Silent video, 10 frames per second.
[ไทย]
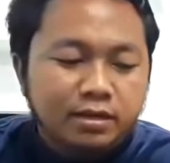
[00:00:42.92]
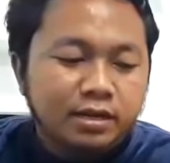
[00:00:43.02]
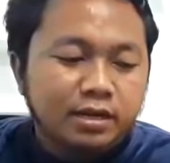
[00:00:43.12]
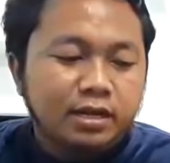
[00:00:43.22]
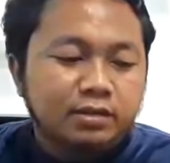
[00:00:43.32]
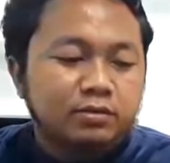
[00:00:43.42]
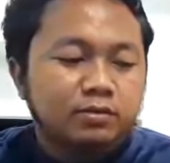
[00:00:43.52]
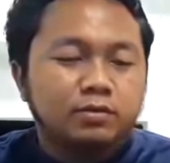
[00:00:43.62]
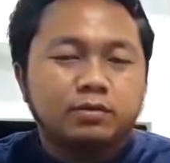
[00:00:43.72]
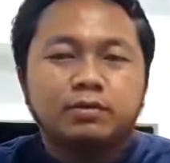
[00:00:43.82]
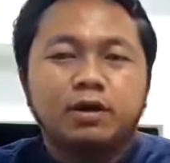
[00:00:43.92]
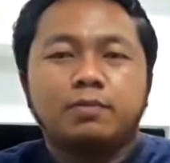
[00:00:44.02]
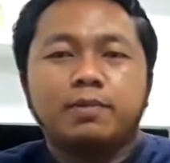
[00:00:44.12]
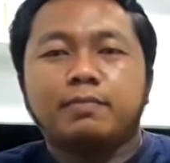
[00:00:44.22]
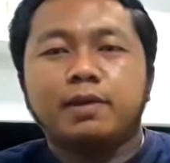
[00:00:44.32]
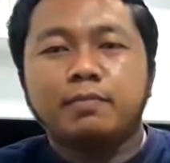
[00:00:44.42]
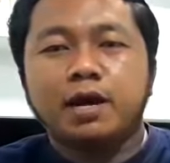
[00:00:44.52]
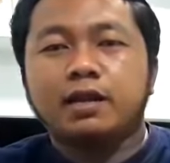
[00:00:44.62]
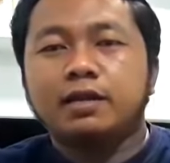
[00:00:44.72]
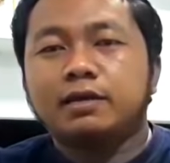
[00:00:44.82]
แรกๆต้นๆเอาแบบ
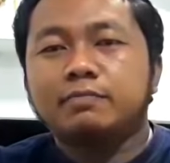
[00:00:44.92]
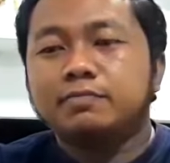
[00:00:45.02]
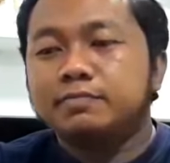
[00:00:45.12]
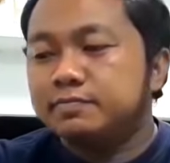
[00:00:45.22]
บ้านๆเลยครับ